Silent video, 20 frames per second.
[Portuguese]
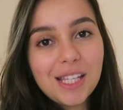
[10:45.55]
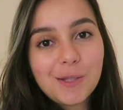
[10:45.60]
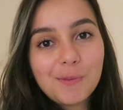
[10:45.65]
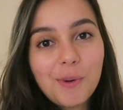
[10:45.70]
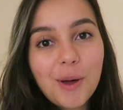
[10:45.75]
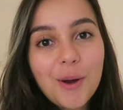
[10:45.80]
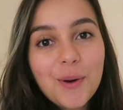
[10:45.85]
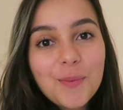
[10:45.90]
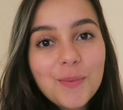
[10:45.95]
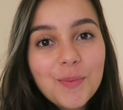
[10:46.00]

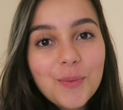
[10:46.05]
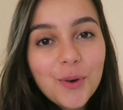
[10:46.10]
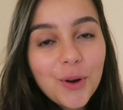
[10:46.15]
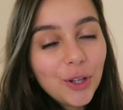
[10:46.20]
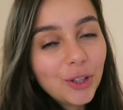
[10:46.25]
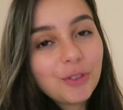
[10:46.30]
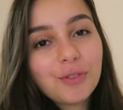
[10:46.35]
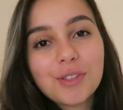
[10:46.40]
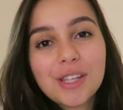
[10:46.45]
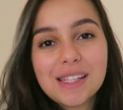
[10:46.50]
Espero
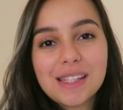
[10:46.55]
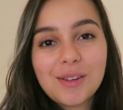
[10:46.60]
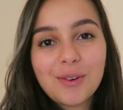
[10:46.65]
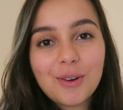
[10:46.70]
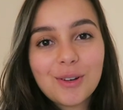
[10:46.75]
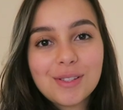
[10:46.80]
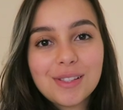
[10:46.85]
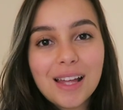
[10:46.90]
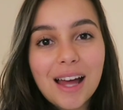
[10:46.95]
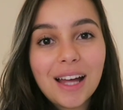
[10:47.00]
muito que vocês tenham
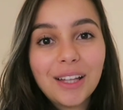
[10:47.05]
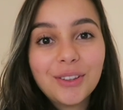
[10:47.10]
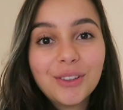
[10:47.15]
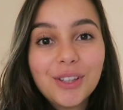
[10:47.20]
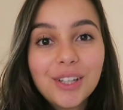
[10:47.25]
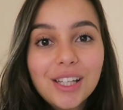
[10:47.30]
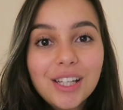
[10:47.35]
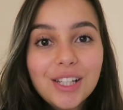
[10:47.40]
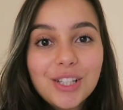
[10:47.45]
gostado